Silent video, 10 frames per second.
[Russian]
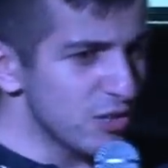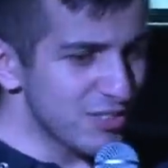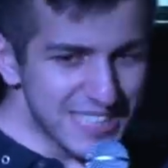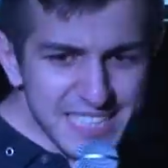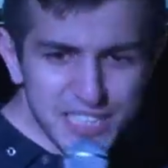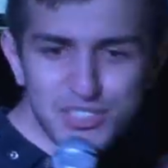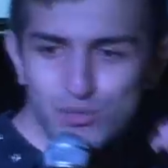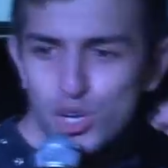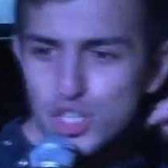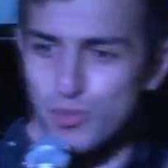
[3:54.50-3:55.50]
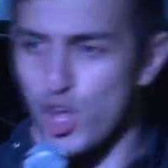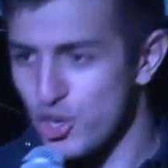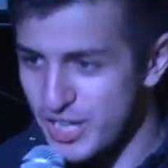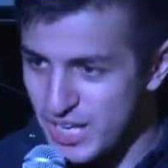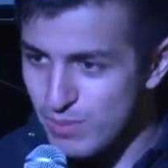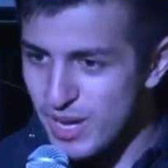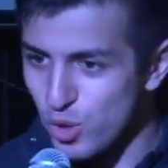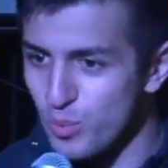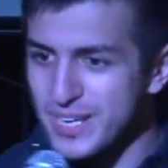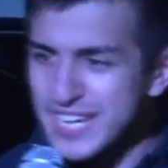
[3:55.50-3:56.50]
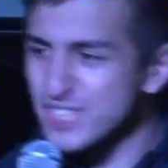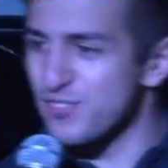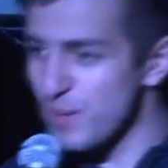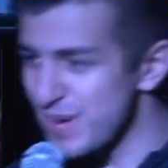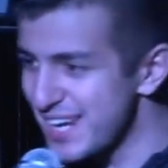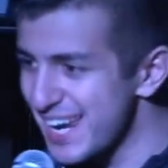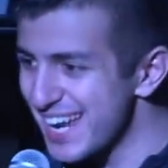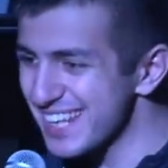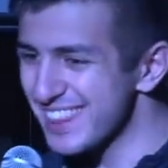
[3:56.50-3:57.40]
Вы знаете, это всего лишь мое имя. У меня есть фамилия